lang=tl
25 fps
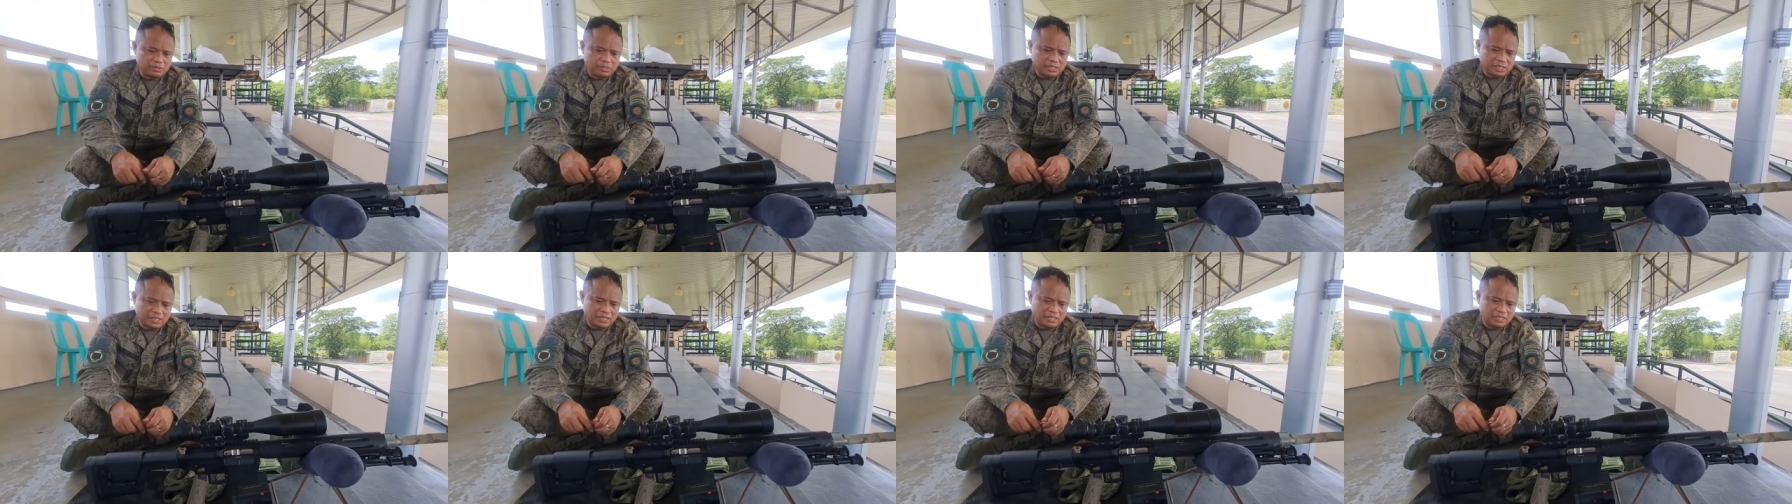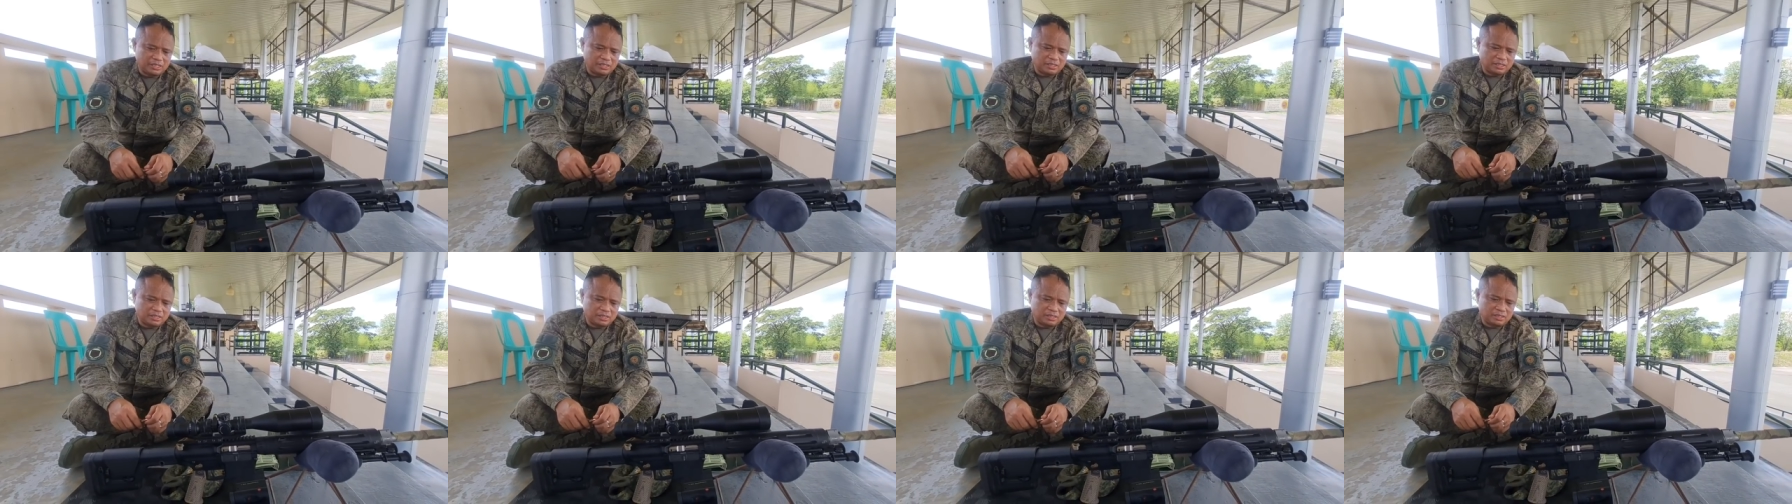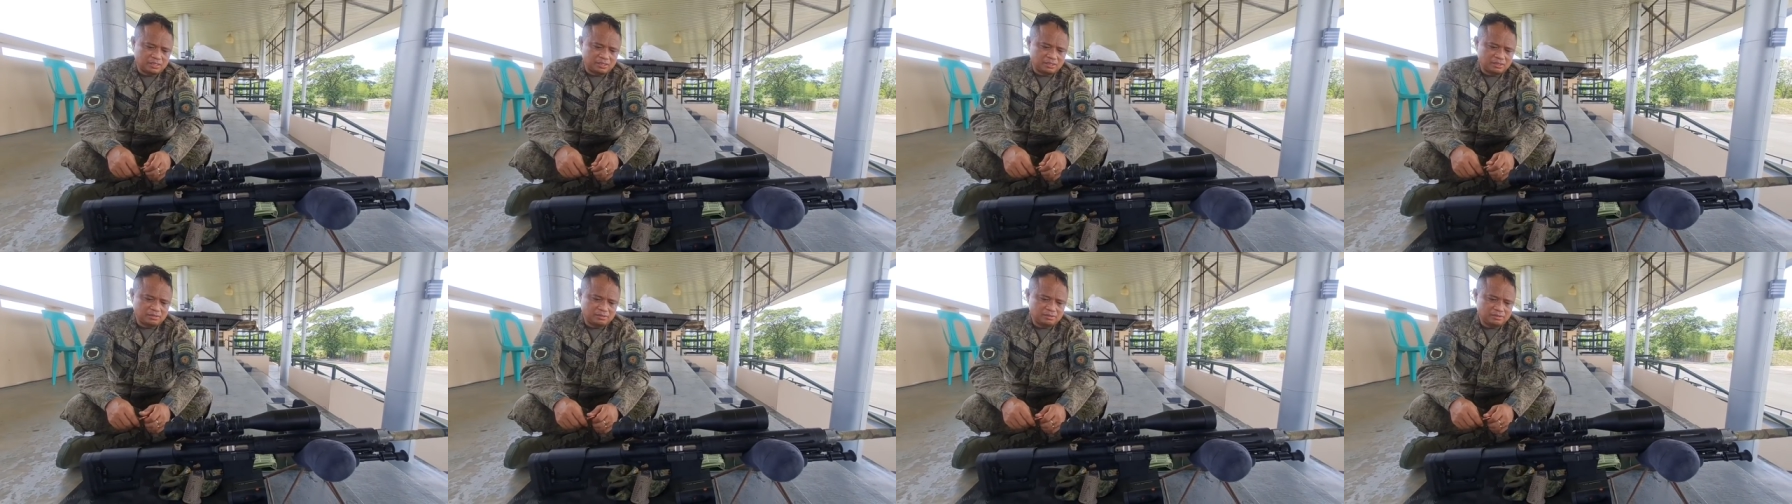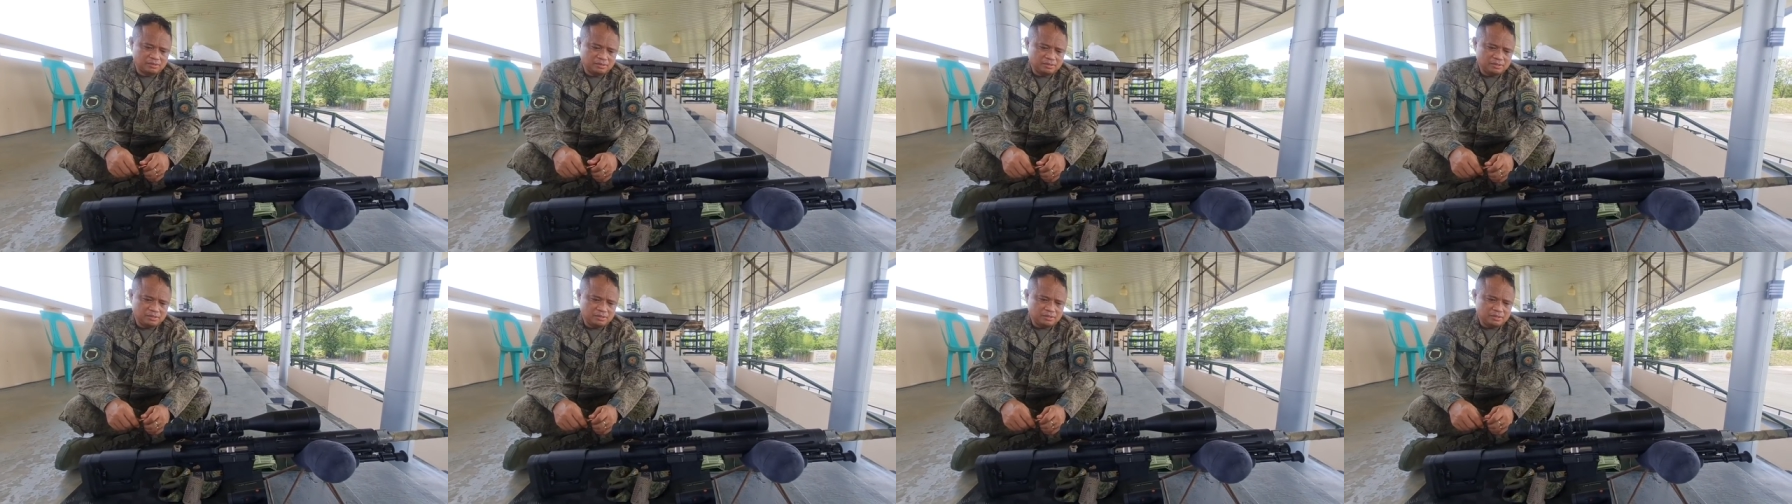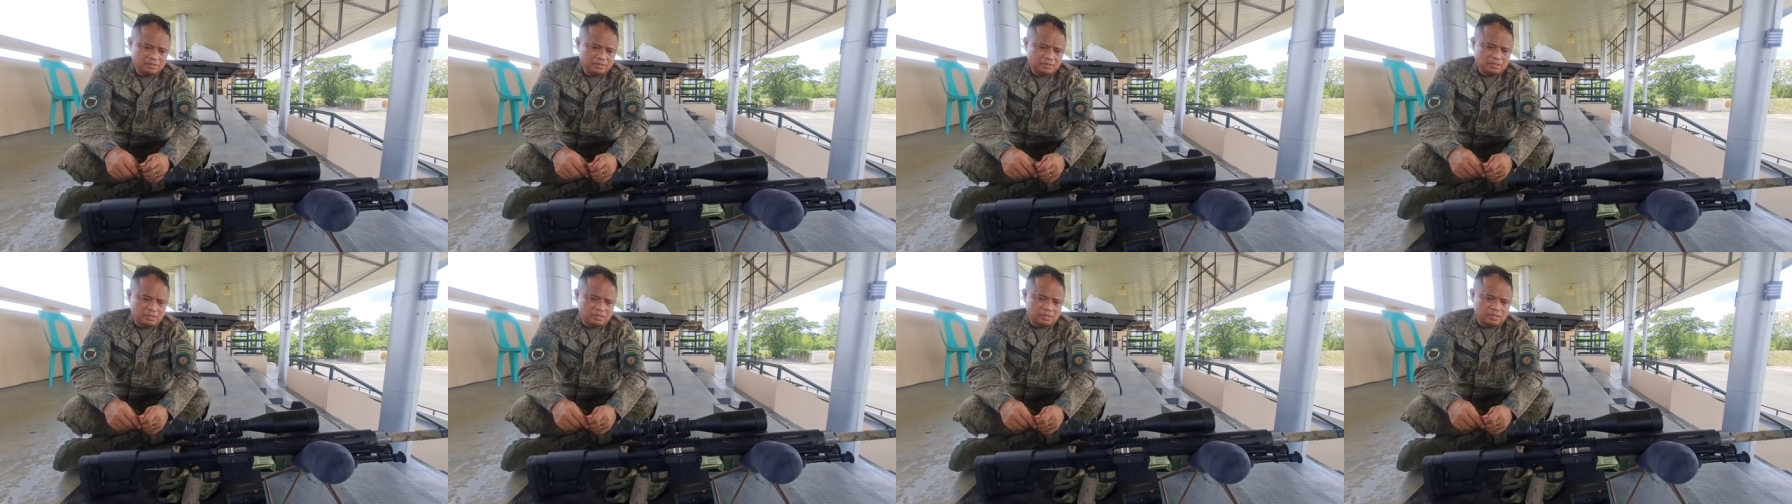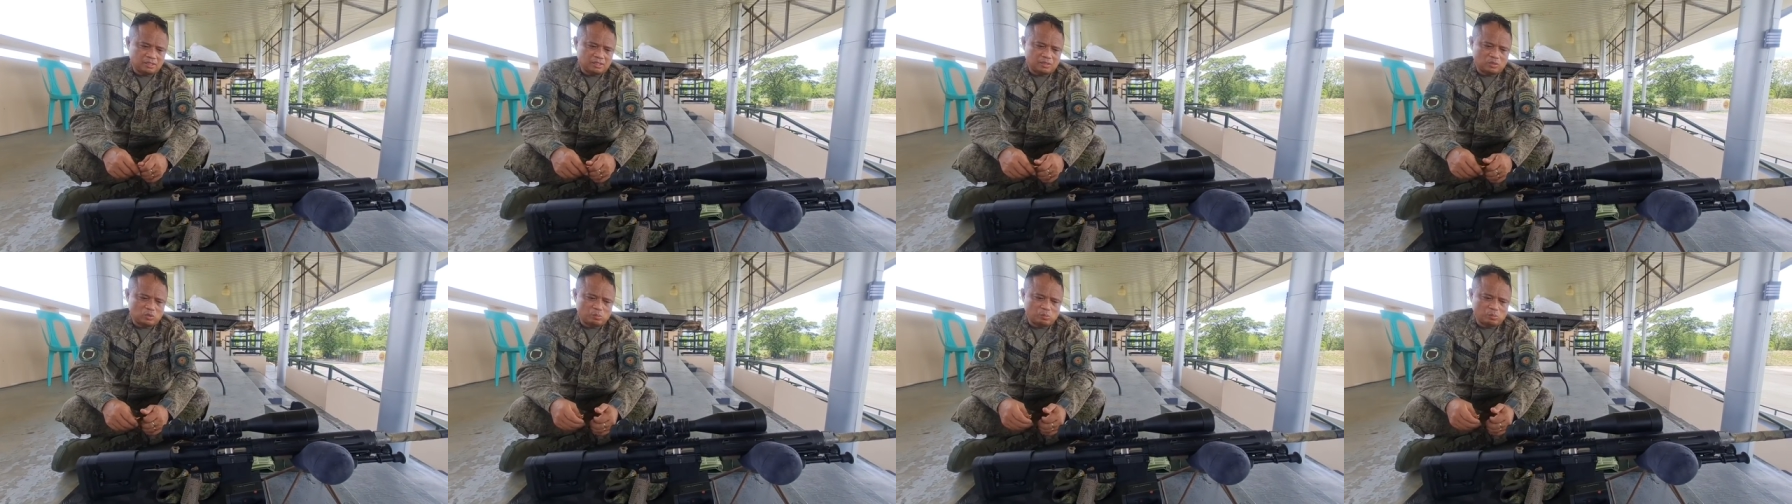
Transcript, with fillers: Kaya uh, uh,